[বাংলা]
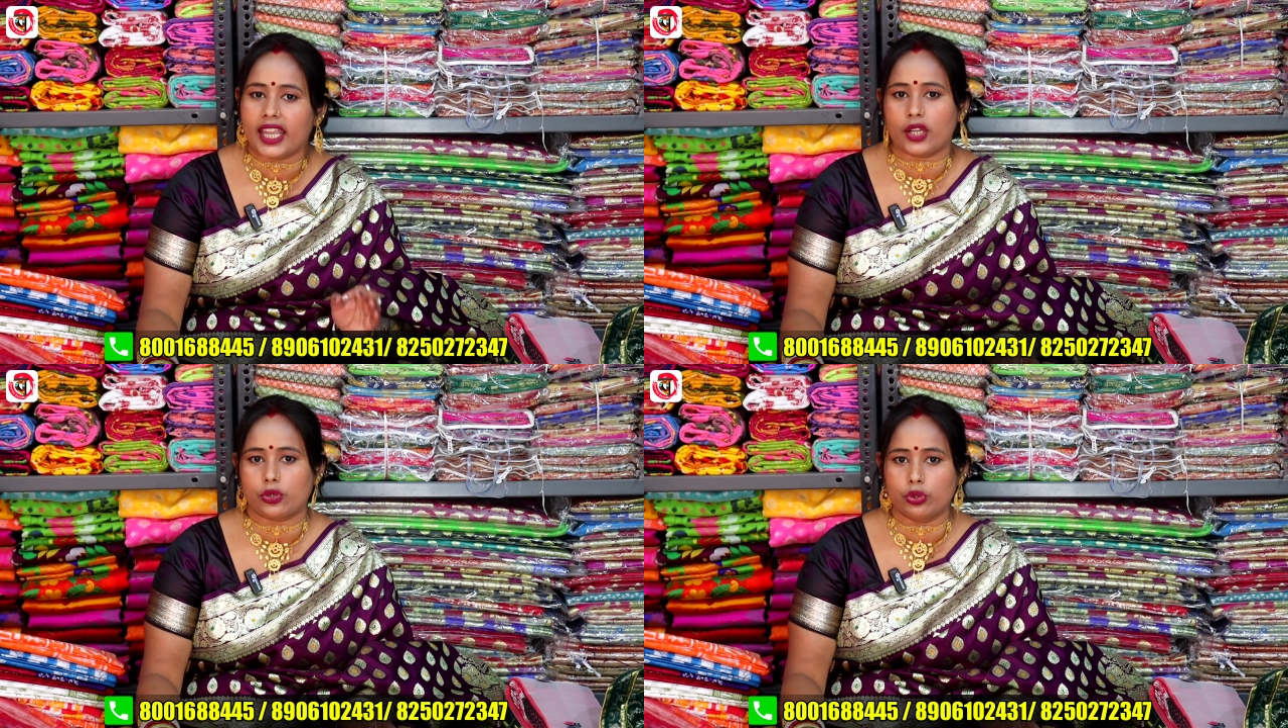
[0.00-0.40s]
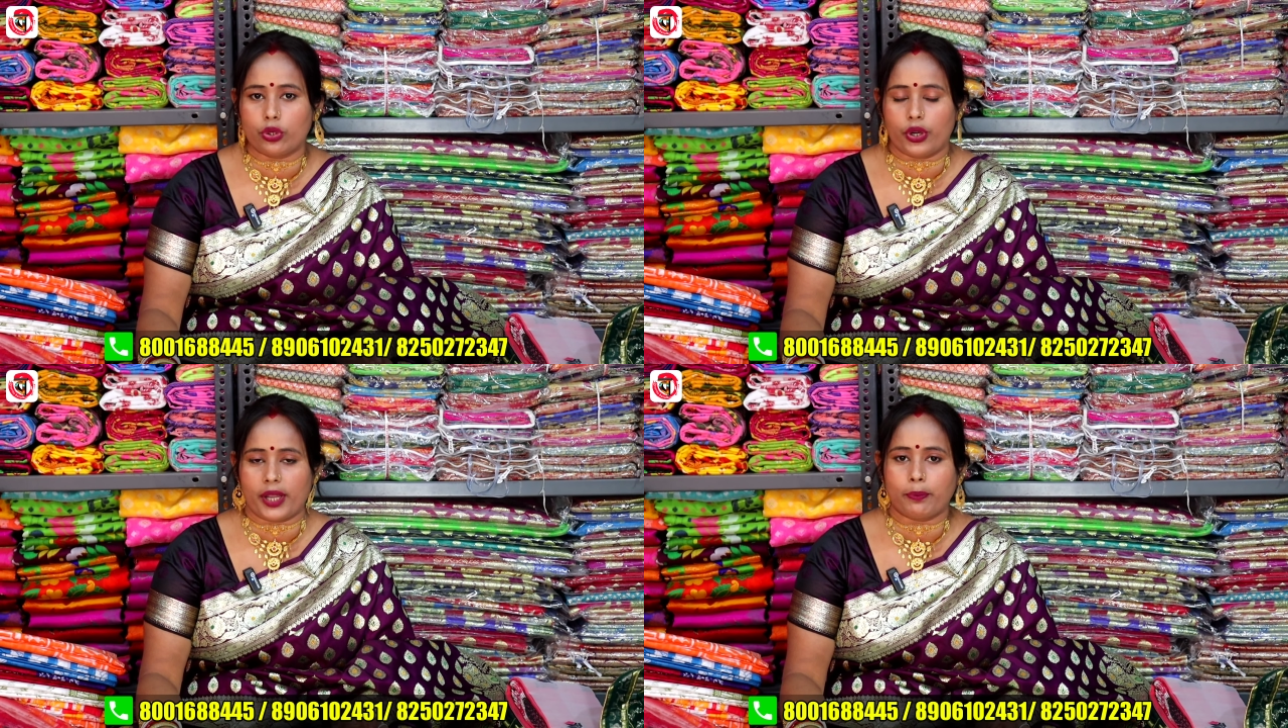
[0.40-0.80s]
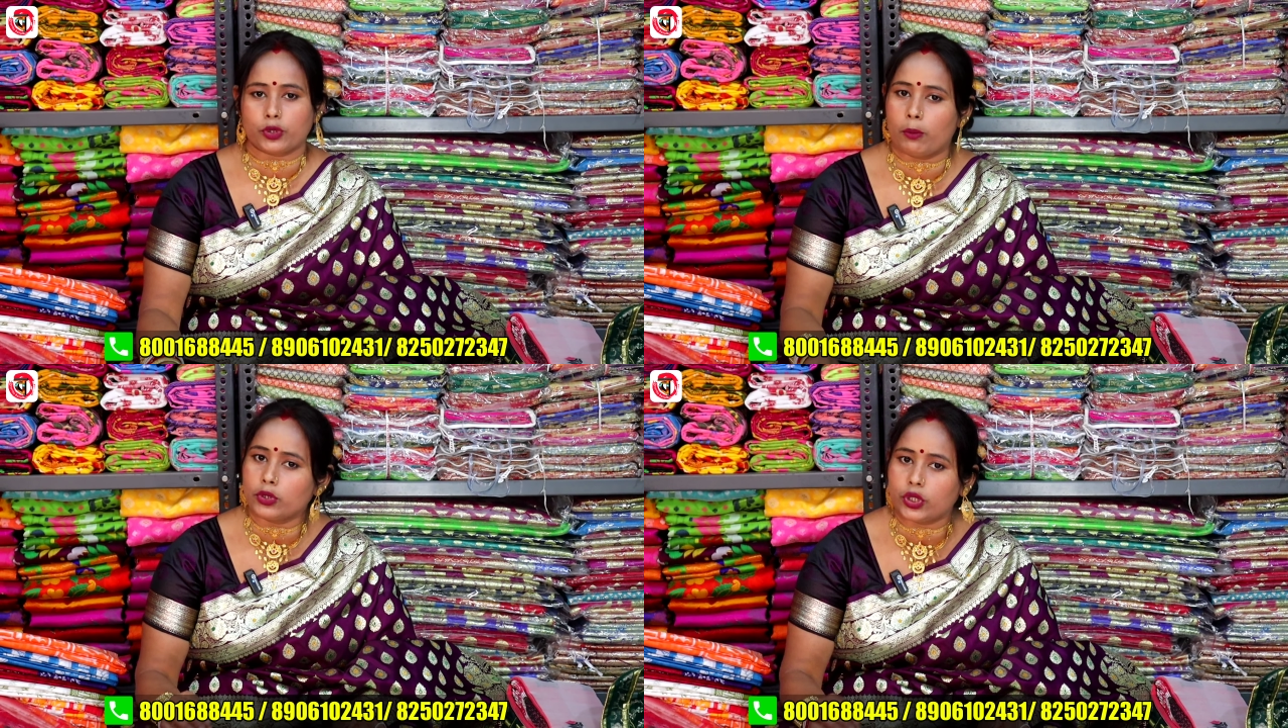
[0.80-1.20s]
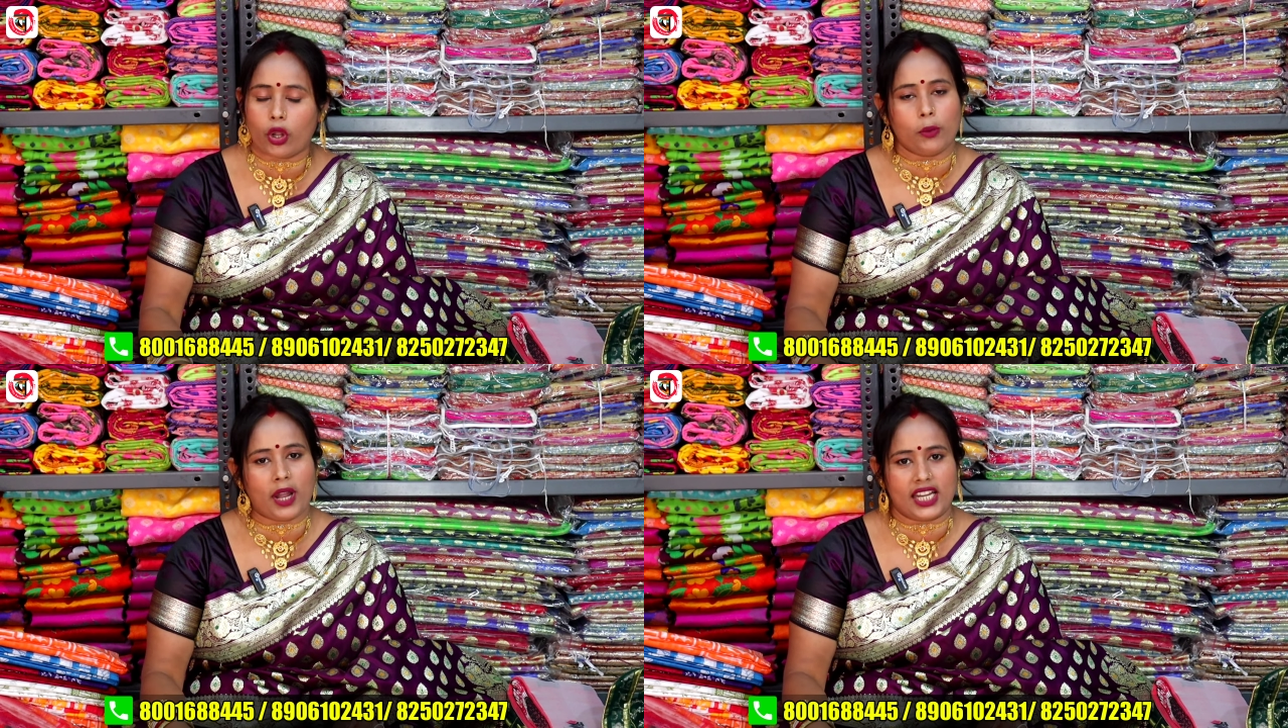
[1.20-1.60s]
থেকে শুরু করে সমস্ত
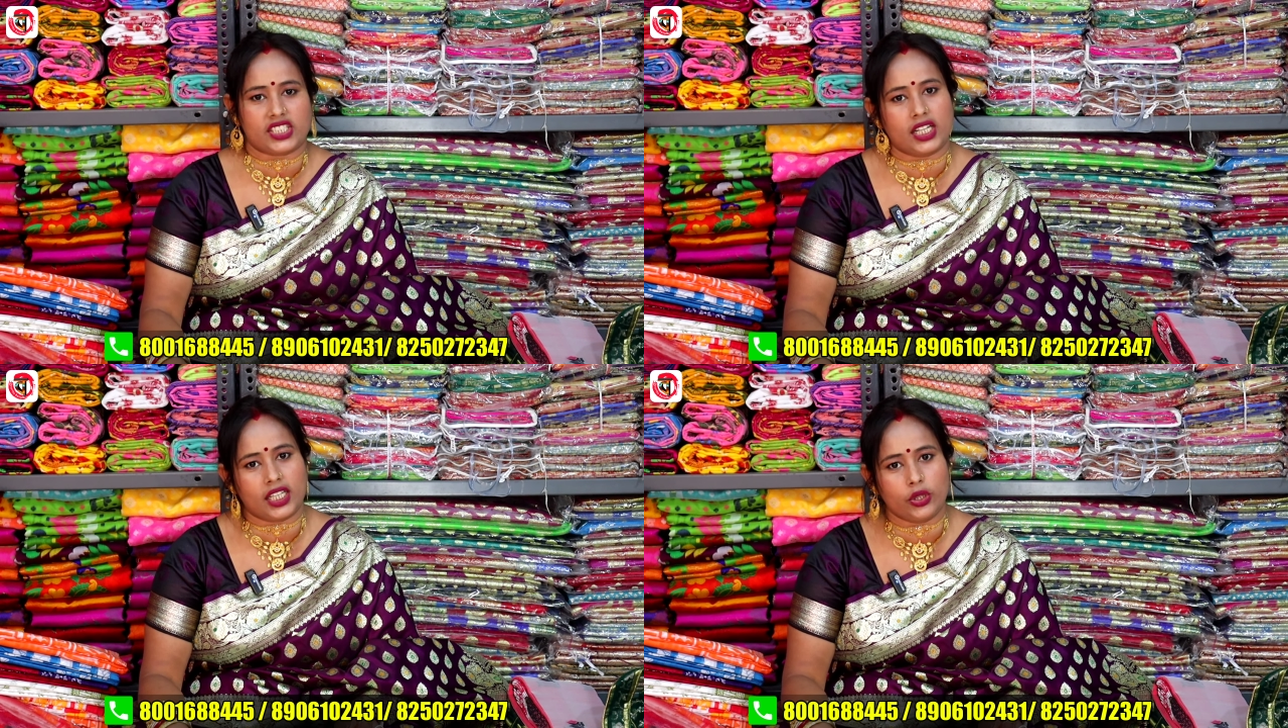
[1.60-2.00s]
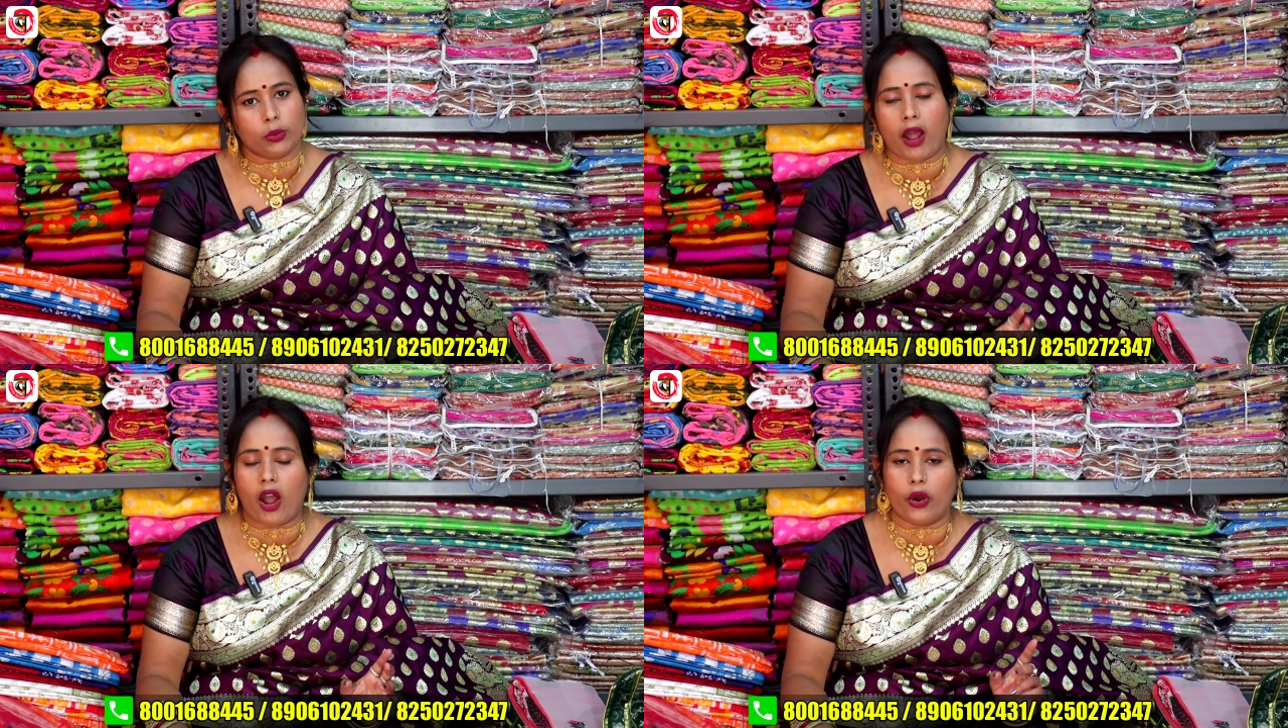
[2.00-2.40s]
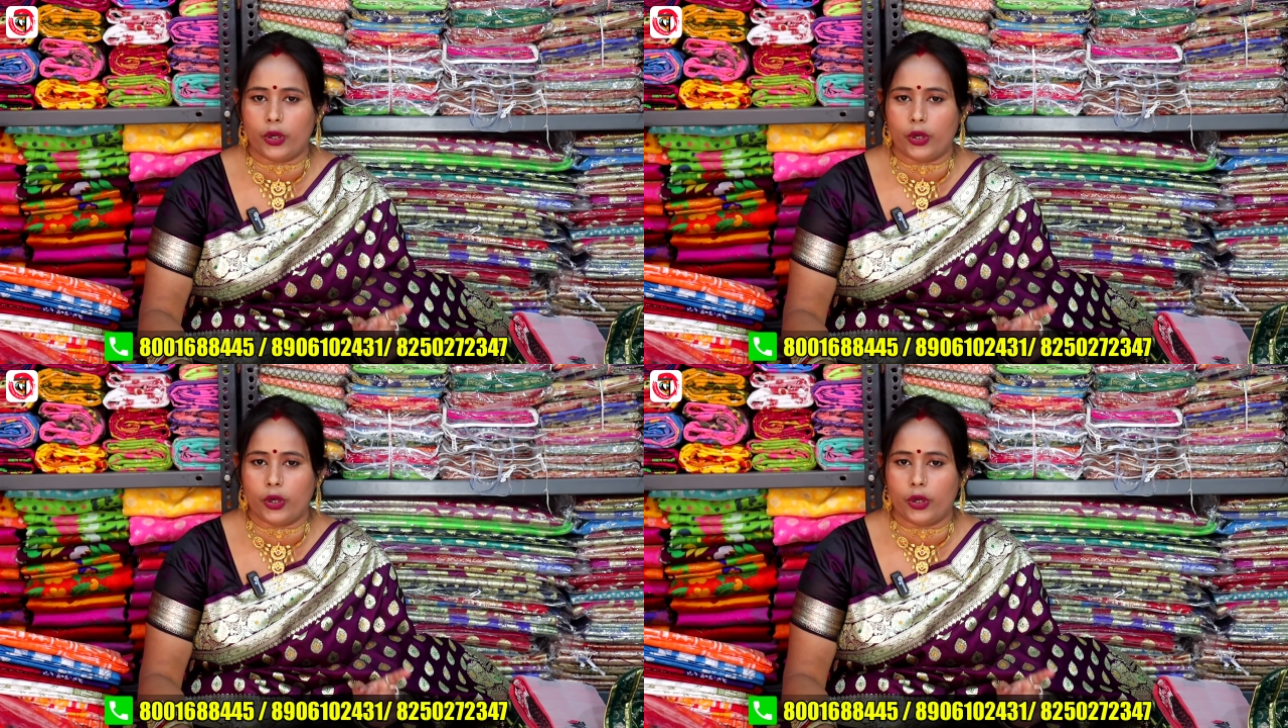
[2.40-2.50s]
রকম কালেকশন কিন্তু মা